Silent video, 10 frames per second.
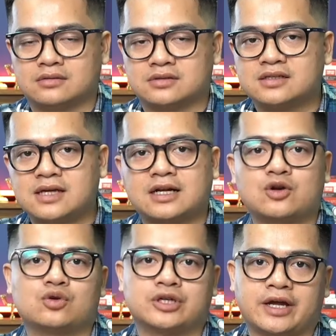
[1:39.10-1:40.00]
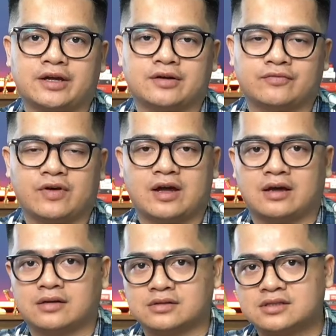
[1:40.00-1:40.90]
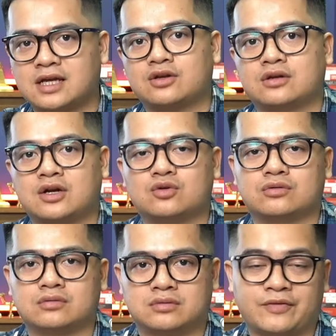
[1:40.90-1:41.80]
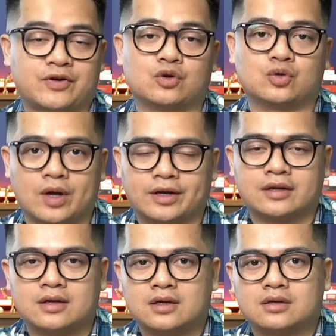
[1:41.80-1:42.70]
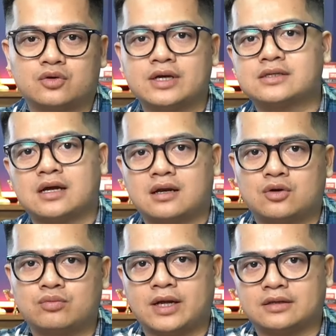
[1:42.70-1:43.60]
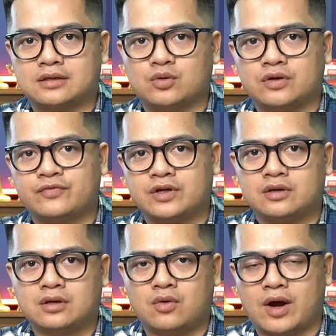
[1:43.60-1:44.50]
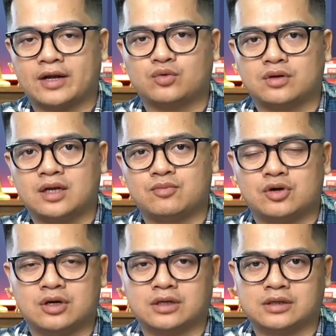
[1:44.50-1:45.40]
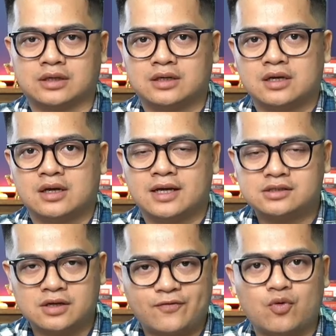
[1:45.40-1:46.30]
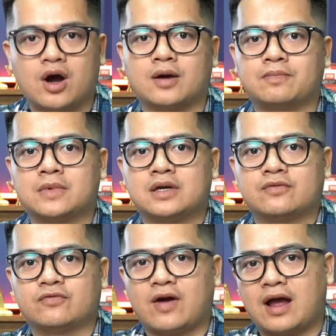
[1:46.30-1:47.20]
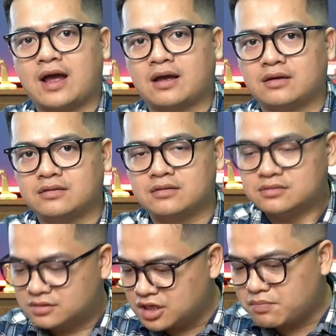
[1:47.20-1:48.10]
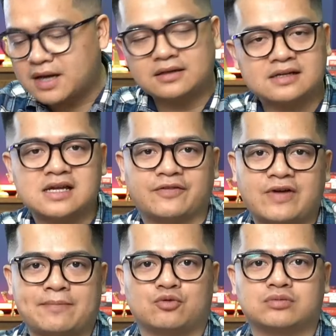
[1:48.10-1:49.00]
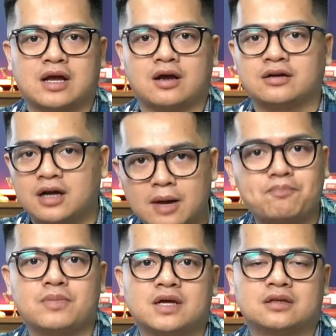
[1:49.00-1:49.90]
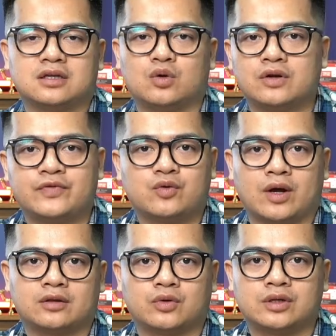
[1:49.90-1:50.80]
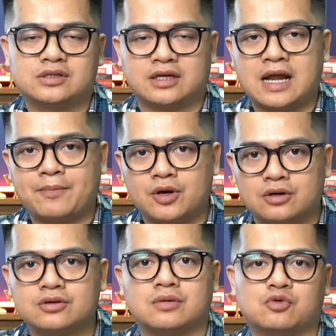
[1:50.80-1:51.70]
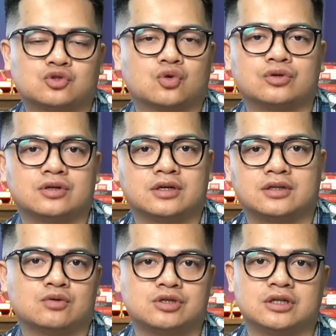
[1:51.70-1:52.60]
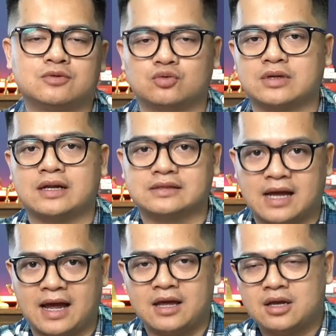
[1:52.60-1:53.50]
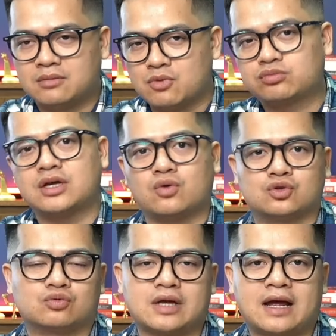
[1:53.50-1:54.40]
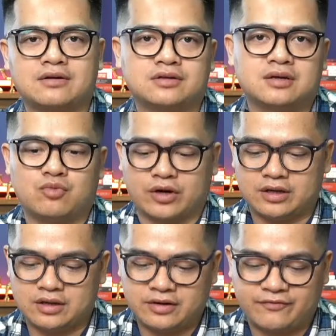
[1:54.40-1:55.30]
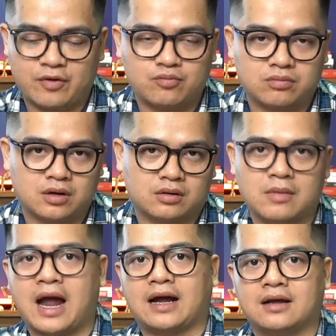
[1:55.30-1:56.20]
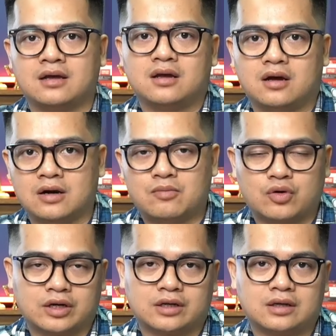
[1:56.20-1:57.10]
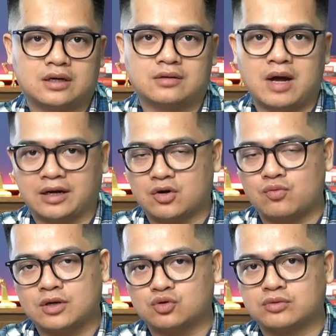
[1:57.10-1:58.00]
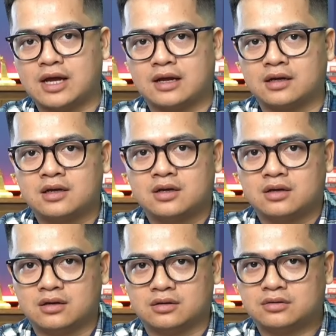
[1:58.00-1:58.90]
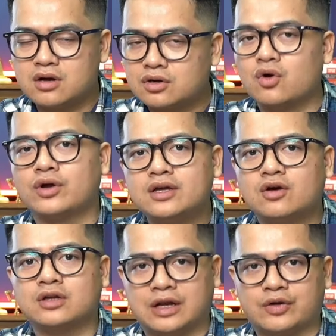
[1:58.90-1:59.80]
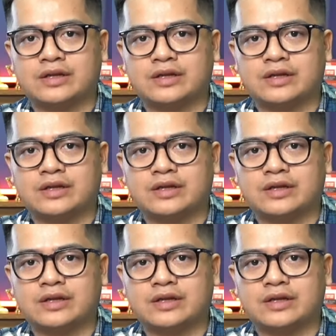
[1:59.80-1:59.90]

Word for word: dẫn dắt các đội trẻ và dẫn dắt các thành phần đội tuyển. Tôi nghĩ rằng là lúc này thì huấn luyện viên Hoàng Anh Tuấn là một người hết sức phù hợp, và trước mắt cái giải pháp chúng ta cần gấp thì huấn luyện viên Hoàng Anh Tuấn sẽ đáp ứng được một số những cái tiêu chí mà chúng ta đề ra. Mục tiêu của chúng ta đương nhiên một cái vòng bảng, ở một cái bảng đấu mà chúng ta tương đối có thể nói